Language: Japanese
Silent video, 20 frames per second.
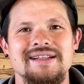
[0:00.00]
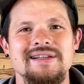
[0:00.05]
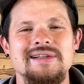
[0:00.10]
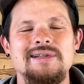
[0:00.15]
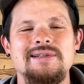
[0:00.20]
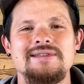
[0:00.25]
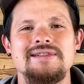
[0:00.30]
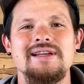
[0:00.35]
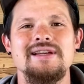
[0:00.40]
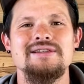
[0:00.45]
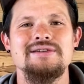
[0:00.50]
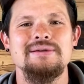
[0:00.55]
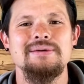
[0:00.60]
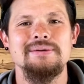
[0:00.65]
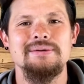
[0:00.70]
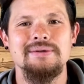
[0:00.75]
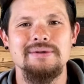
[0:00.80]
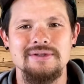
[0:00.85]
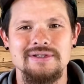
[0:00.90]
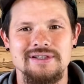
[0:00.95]
聖書を
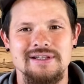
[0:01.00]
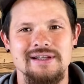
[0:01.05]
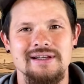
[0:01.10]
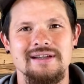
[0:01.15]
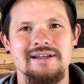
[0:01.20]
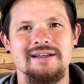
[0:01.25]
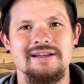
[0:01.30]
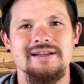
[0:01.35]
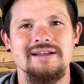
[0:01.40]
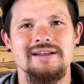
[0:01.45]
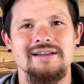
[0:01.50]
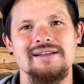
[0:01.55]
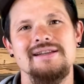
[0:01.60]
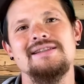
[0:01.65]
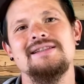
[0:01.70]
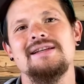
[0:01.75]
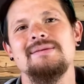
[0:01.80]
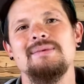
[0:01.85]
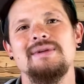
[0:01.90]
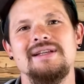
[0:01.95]
通して
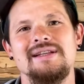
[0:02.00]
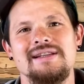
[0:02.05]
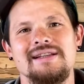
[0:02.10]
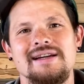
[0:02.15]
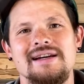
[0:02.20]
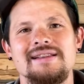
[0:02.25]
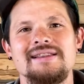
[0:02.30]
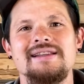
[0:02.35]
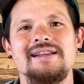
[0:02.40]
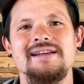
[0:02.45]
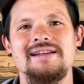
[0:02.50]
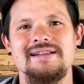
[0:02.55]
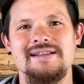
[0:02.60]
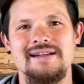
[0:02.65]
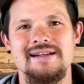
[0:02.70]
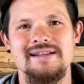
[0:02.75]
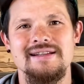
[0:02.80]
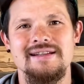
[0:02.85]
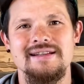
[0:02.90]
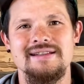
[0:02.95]
イエス様に出会っていきた
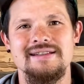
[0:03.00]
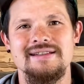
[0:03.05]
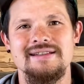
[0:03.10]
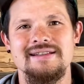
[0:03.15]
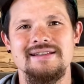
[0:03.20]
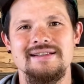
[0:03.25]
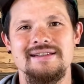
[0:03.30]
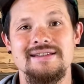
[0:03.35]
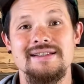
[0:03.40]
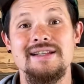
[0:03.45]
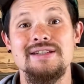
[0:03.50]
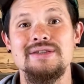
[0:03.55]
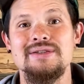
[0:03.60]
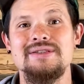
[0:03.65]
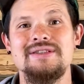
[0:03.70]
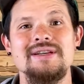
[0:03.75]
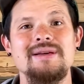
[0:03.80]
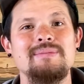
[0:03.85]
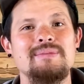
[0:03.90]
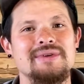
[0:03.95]
いです。聖書
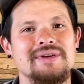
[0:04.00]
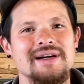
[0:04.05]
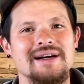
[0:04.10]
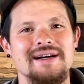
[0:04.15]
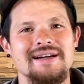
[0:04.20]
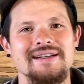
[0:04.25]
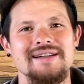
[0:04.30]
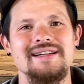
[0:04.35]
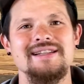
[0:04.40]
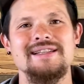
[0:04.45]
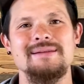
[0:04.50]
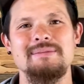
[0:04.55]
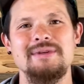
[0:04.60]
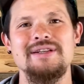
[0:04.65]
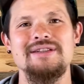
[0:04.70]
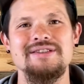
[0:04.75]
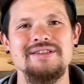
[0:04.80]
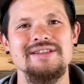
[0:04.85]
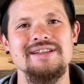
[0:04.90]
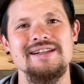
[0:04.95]
全部がイエス様
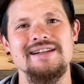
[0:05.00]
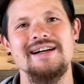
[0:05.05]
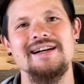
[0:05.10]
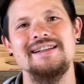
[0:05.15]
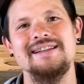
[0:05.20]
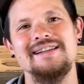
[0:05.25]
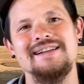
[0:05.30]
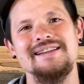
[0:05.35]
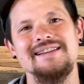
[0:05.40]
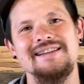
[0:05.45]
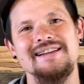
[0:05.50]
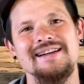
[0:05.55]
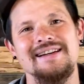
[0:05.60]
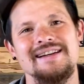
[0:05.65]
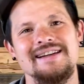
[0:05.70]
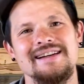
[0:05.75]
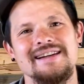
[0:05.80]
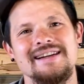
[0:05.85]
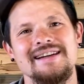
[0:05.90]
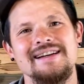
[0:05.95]
について書いてあって、
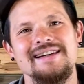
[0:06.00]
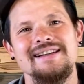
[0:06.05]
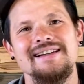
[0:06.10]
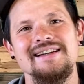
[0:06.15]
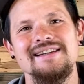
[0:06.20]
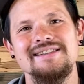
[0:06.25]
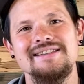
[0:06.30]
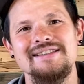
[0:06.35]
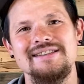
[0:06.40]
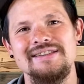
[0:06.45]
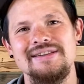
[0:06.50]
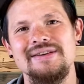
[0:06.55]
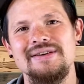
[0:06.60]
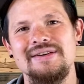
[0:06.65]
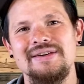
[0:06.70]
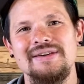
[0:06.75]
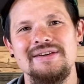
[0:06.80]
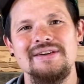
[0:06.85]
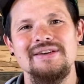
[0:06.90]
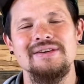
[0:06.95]
イエス
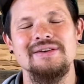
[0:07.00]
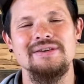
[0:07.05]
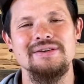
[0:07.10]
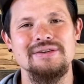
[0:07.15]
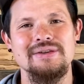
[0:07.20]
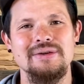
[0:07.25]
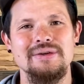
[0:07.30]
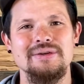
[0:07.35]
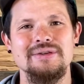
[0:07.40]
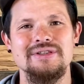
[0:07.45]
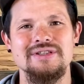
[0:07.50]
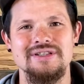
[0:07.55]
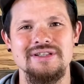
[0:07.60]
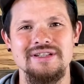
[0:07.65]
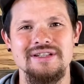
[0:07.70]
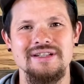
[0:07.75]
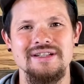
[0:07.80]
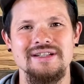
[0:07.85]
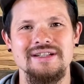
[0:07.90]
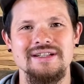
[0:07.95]
のことを知
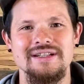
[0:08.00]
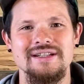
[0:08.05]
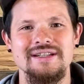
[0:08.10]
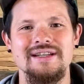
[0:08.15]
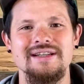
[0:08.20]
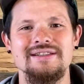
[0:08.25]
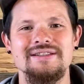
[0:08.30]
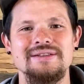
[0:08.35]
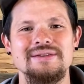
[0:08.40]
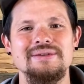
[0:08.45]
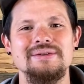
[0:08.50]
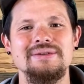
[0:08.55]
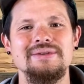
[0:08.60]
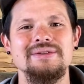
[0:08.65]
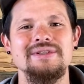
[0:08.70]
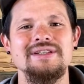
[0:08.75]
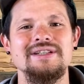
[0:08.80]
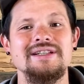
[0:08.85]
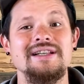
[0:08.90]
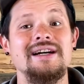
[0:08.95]
り、イエスのこと
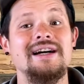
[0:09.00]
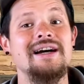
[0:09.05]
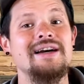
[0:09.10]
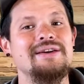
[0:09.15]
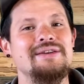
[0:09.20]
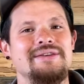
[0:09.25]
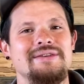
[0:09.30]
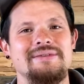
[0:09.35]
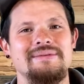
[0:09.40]
に従える。